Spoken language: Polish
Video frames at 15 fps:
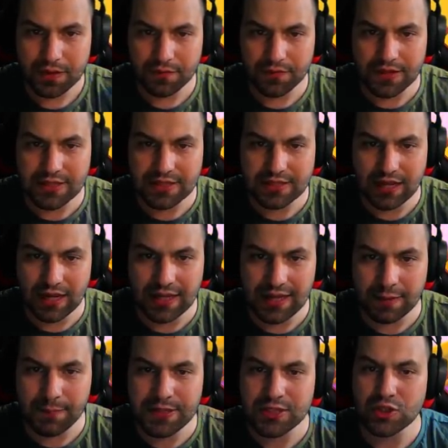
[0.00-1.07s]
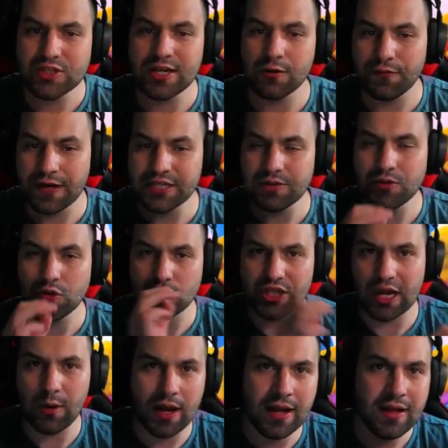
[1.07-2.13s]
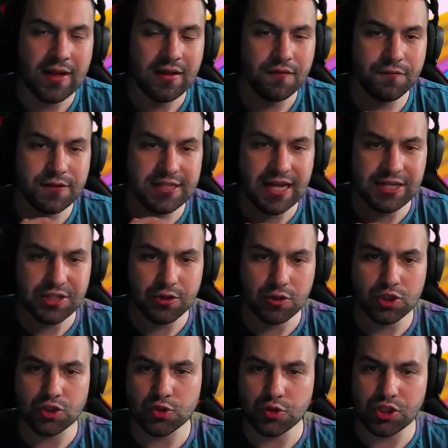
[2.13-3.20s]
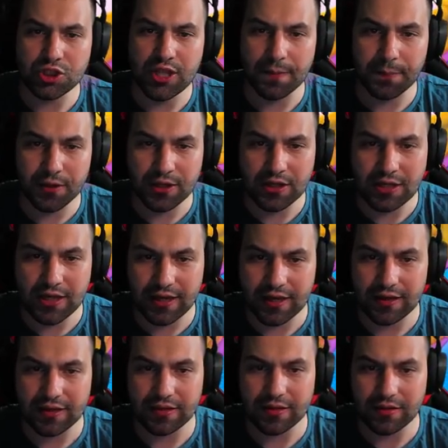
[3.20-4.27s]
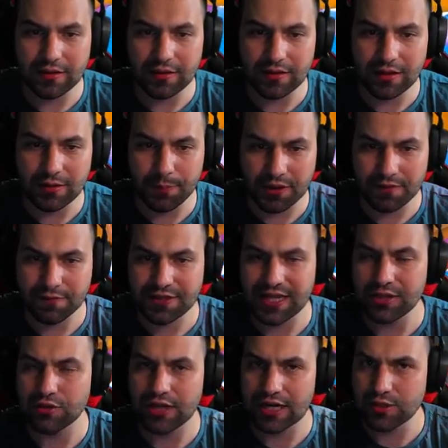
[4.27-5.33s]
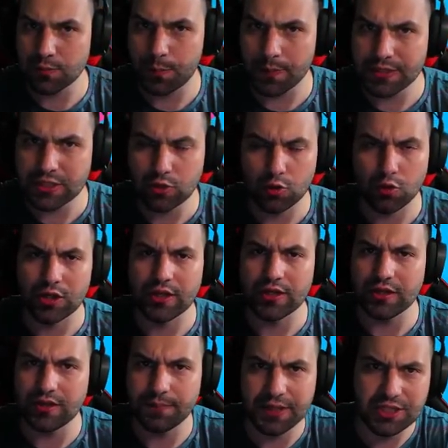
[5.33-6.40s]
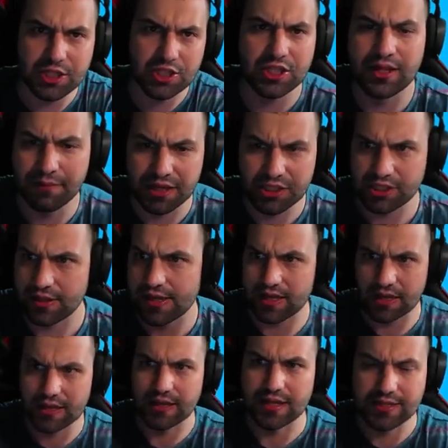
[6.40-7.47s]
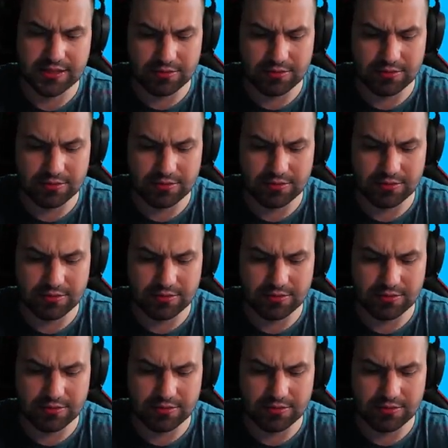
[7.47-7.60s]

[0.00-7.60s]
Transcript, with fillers: Więc, ale jakby coś, zaufajcie mi, to działa. Wystarczy tylko się rzucić na pochylnie yy, i potem wstać od razu, pobiec do góry i będziecie na mecie, tak jak ja teraz.